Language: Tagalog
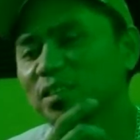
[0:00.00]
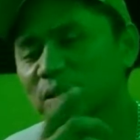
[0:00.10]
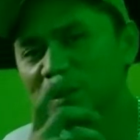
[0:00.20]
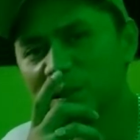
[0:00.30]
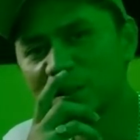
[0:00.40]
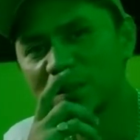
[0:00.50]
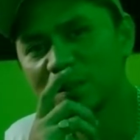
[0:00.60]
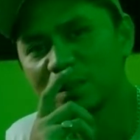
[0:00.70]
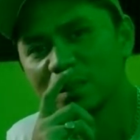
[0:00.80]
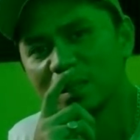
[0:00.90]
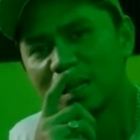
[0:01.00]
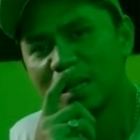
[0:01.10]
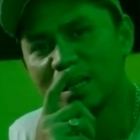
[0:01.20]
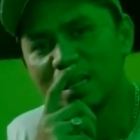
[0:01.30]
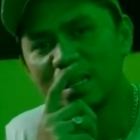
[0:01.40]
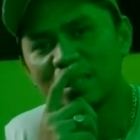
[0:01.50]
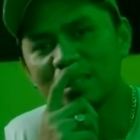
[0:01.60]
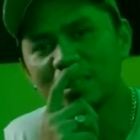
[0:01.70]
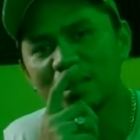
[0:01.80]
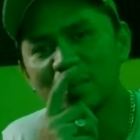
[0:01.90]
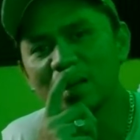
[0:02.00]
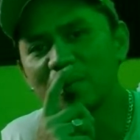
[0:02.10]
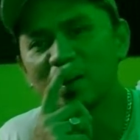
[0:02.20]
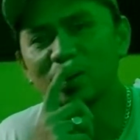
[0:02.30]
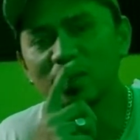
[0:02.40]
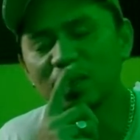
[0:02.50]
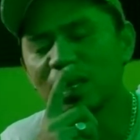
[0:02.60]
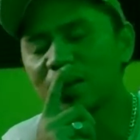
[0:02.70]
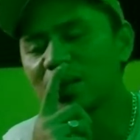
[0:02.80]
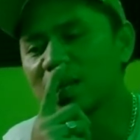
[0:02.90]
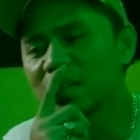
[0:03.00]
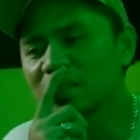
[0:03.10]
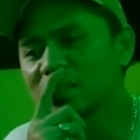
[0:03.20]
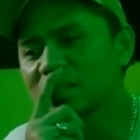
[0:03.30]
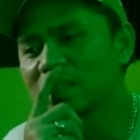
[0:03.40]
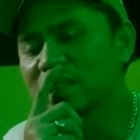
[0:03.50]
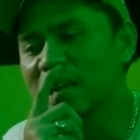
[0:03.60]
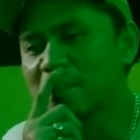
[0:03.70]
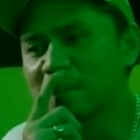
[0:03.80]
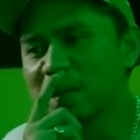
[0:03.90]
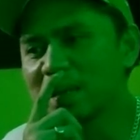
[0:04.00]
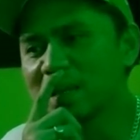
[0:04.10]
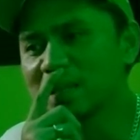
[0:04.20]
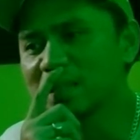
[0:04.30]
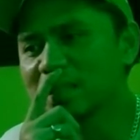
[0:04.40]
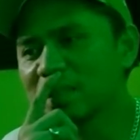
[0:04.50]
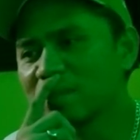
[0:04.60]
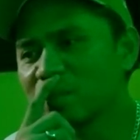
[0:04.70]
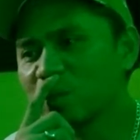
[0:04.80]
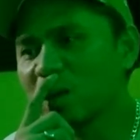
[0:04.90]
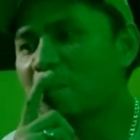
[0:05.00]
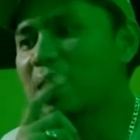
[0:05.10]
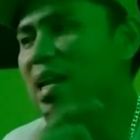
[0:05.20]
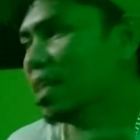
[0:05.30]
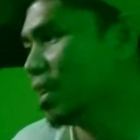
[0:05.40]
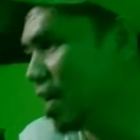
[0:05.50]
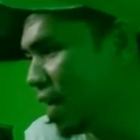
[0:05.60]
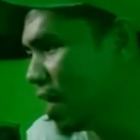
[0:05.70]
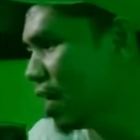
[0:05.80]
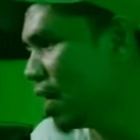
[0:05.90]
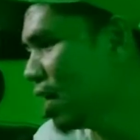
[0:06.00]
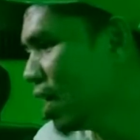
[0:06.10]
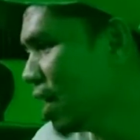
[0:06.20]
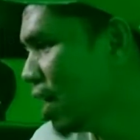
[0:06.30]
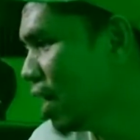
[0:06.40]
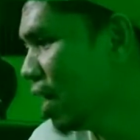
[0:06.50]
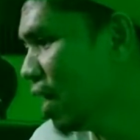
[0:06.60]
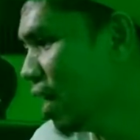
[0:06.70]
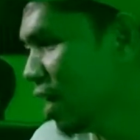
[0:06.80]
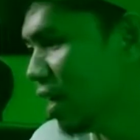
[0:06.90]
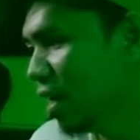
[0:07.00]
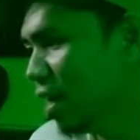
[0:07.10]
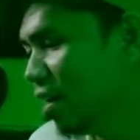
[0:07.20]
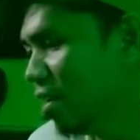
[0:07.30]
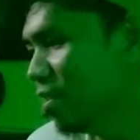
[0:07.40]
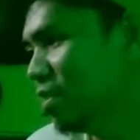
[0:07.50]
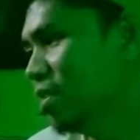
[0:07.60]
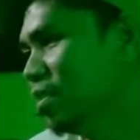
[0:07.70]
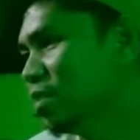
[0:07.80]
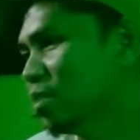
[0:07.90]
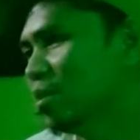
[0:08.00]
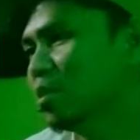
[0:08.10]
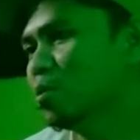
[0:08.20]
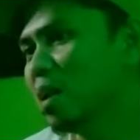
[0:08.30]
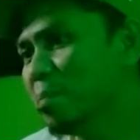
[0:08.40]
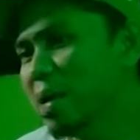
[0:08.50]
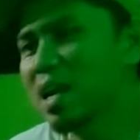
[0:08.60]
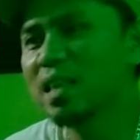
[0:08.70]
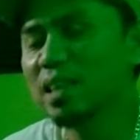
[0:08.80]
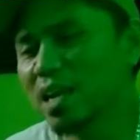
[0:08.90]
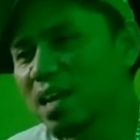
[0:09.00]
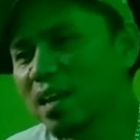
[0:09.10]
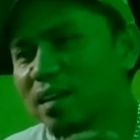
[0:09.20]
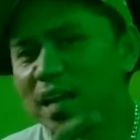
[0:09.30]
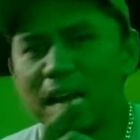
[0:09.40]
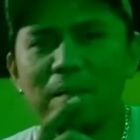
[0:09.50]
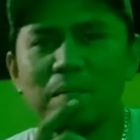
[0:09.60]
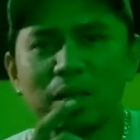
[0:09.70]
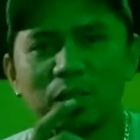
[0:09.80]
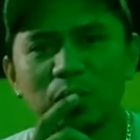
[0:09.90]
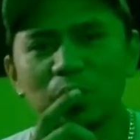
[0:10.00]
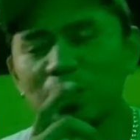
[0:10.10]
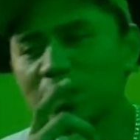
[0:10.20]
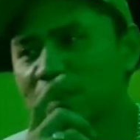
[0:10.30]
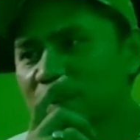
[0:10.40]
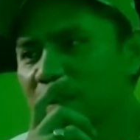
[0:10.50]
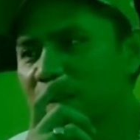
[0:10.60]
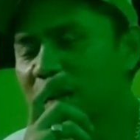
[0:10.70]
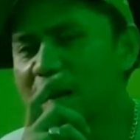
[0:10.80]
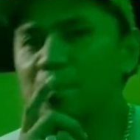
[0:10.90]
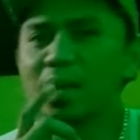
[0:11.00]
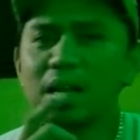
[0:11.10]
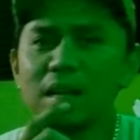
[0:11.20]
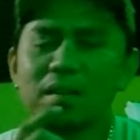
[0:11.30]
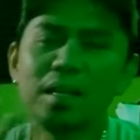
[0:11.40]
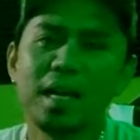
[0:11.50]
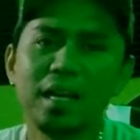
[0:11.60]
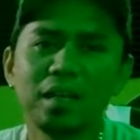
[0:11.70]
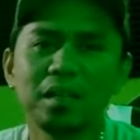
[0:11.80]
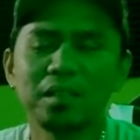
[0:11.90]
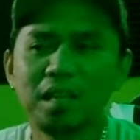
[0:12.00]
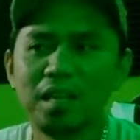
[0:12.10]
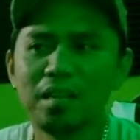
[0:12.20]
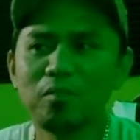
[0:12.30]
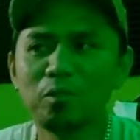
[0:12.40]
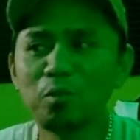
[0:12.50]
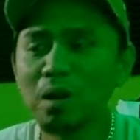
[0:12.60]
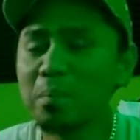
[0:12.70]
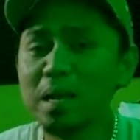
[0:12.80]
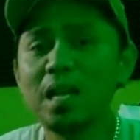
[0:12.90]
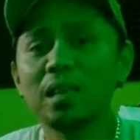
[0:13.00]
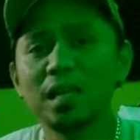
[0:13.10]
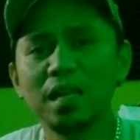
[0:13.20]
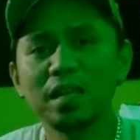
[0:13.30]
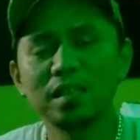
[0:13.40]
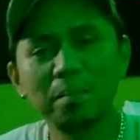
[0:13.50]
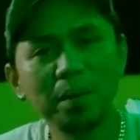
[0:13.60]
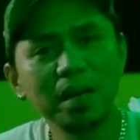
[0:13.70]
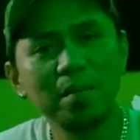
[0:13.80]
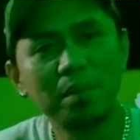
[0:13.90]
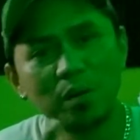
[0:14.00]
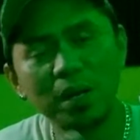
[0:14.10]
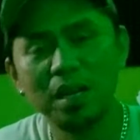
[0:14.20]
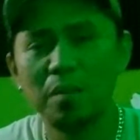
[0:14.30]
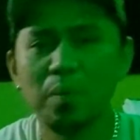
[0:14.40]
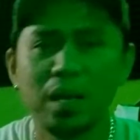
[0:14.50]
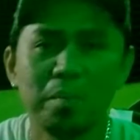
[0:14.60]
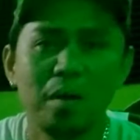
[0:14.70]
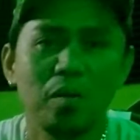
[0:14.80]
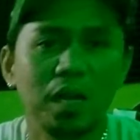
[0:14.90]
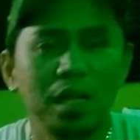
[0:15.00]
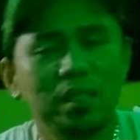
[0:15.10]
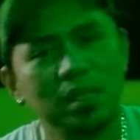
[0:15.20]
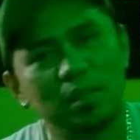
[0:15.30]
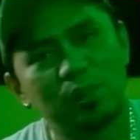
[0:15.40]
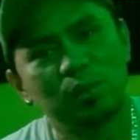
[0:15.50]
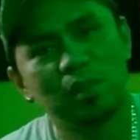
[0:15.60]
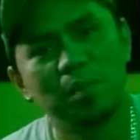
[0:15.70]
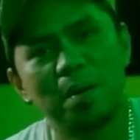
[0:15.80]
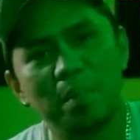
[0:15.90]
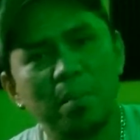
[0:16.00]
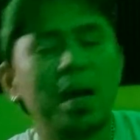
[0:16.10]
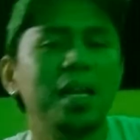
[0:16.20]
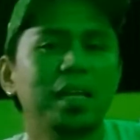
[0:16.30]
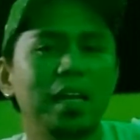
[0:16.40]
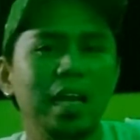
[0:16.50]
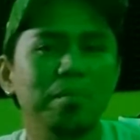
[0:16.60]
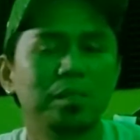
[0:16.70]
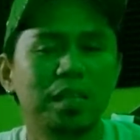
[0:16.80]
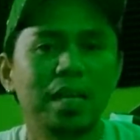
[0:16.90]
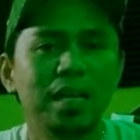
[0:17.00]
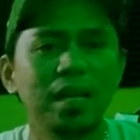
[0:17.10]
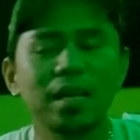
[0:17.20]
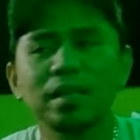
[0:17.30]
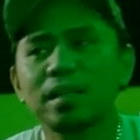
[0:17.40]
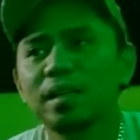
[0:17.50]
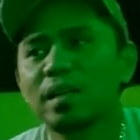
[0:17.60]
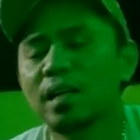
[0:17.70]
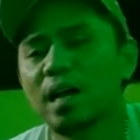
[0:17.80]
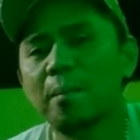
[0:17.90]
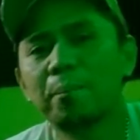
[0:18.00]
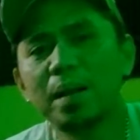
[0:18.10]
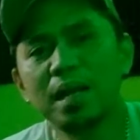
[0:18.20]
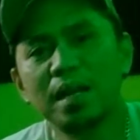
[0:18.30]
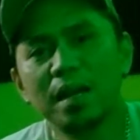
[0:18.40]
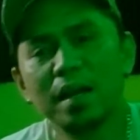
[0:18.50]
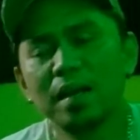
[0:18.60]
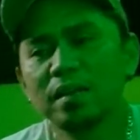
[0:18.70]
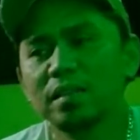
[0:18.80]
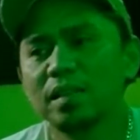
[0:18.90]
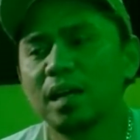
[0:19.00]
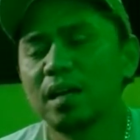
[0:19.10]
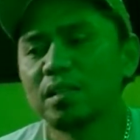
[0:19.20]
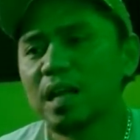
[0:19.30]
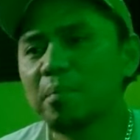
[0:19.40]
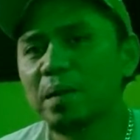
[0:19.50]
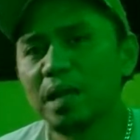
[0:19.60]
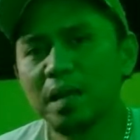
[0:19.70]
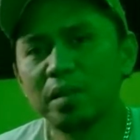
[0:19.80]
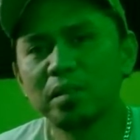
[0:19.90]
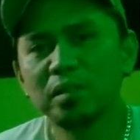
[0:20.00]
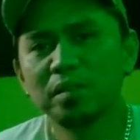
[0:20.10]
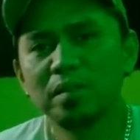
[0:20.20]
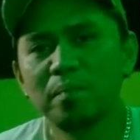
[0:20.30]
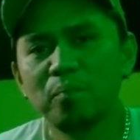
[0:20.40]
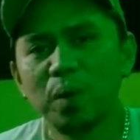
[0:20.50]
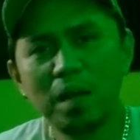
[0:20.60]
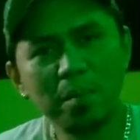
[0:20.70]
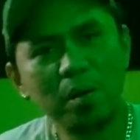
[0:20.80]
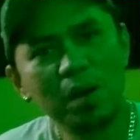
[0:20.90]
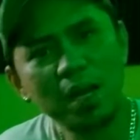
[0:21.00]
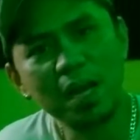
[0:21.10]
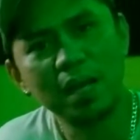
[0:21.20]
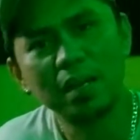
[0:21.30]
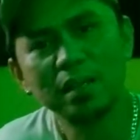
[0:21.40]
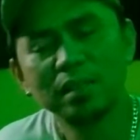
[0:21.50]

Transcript: So, kaya nagdi-discuss kami about doon. Ngayon, ang sunod na topic is durability. Ah, durability. Ayun. So, durability, ayan, medyo uh, aminin ko yan. Kasi kung durability, syempre number one, hindi pwedeng maulanan si Isko, di ba? May mga nakiklaim dyan na company na ang sabi is, pwedeng maulanan.